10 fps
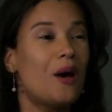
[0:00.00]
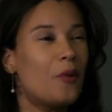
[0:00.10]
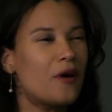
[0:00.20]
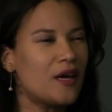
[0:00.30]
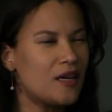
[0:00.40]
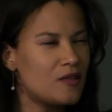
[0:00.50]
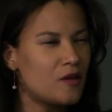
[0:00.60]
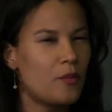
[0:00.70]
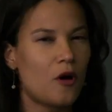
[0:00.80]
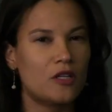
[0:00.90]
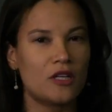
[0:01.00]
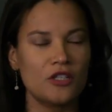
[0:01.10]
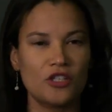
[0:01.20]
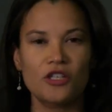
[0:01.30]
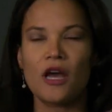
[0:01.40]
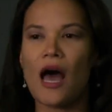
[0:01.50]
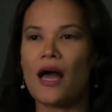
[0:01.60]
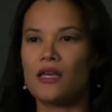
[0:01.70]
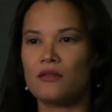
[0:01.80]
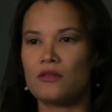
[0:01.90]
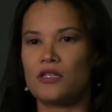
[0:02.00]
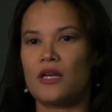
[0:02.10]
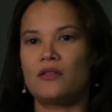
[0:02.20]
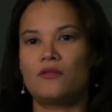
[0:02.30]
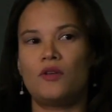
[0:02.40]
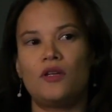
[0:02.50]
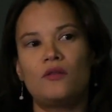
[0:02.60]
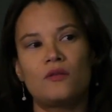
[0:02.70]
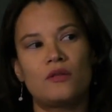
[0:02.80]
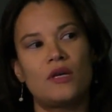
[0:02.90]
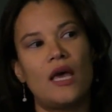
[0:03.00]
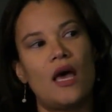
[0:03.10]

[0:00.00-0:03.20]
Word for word: Por que, que isso é importante? Aqui nos Estados Unidos,